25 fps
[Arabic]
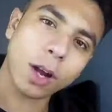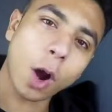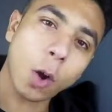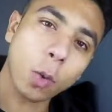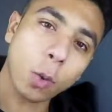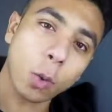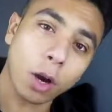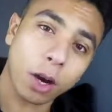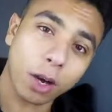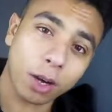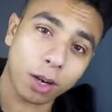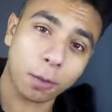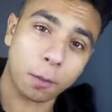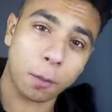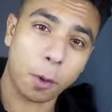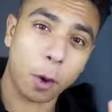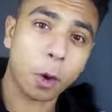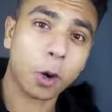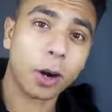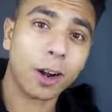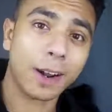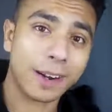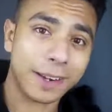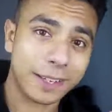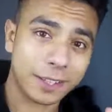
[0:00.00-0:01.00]
جوهر
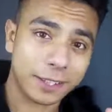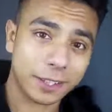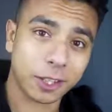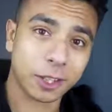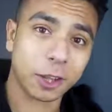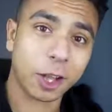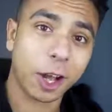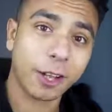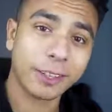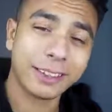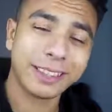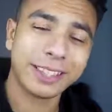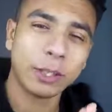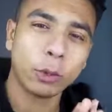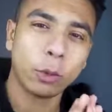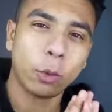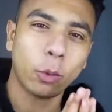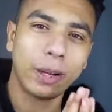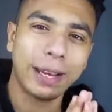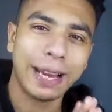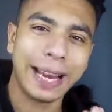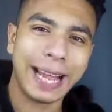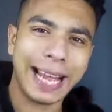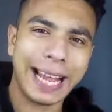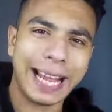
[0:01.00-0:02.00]
مواقع الاستطلاعات دي
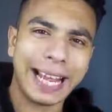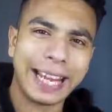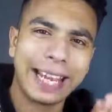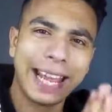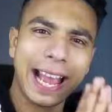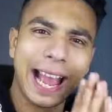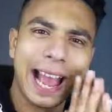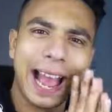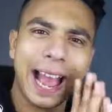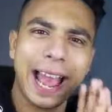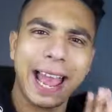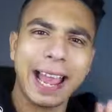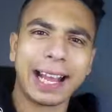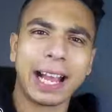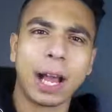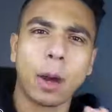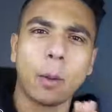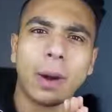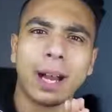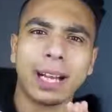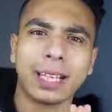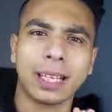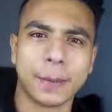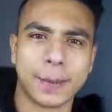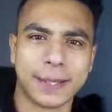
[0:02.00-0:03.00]
كلها هي حاجه
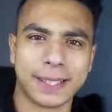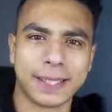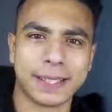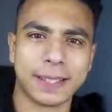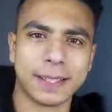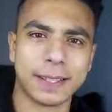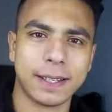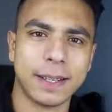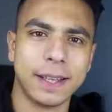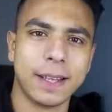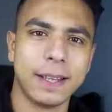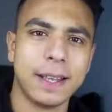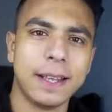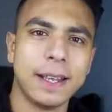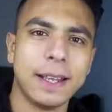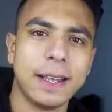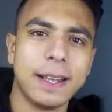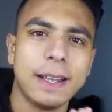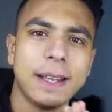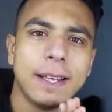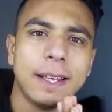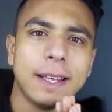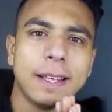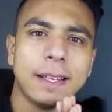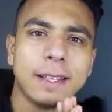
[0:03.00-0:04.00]
واحده بس
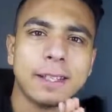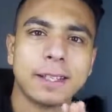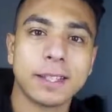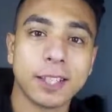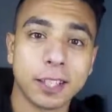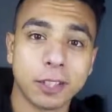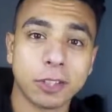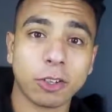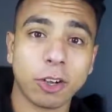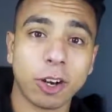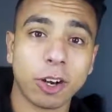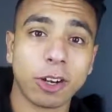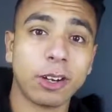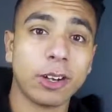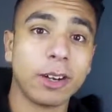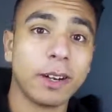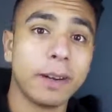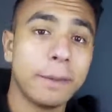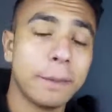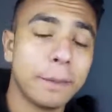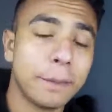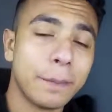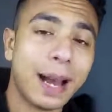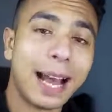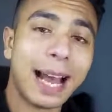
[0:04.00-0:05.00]
صدقك
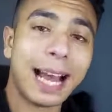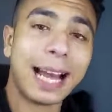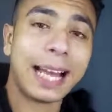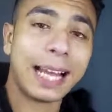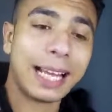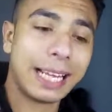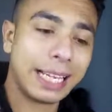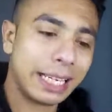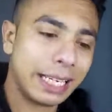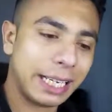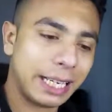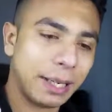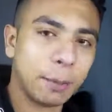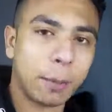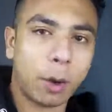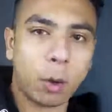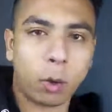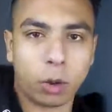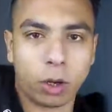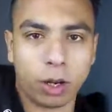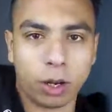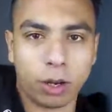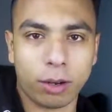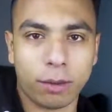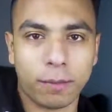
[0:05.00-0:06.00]
مع
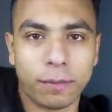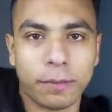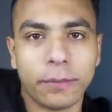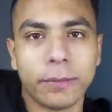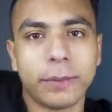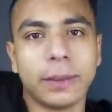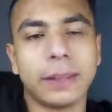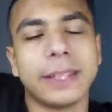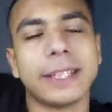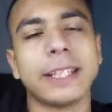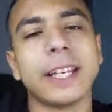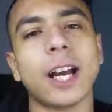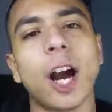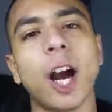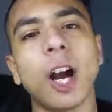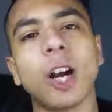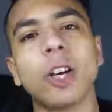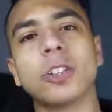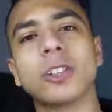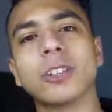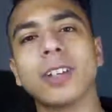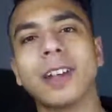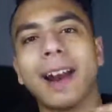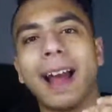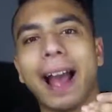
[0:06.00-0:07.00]
الموقع دي
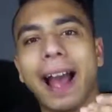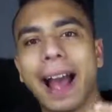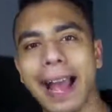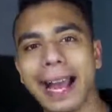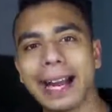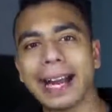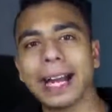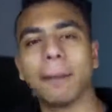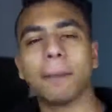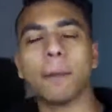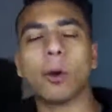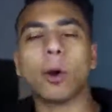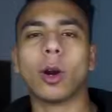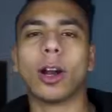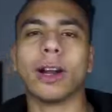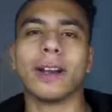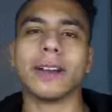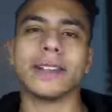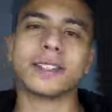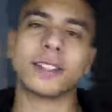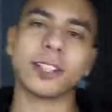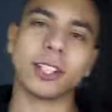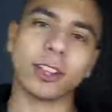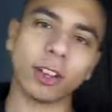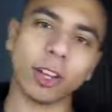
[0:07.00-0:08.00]
اكتر حاجه موقع
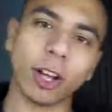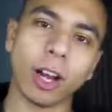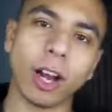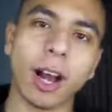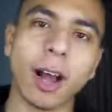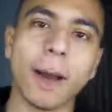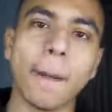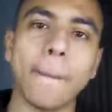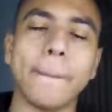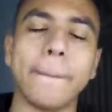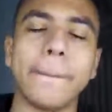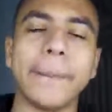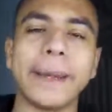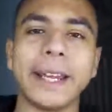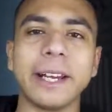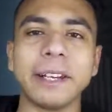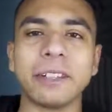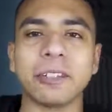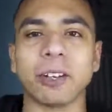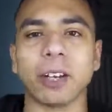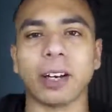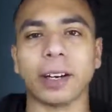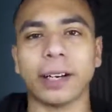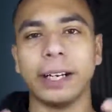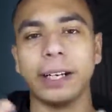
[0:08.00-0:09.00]
الاستطلاع
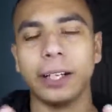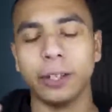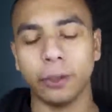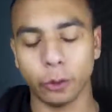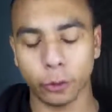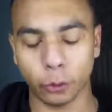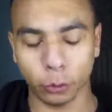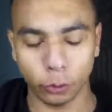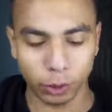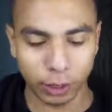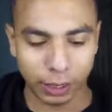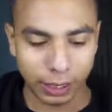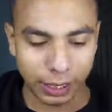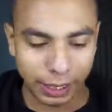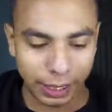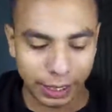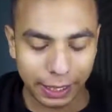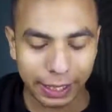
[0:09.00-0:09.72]
بيقدر انه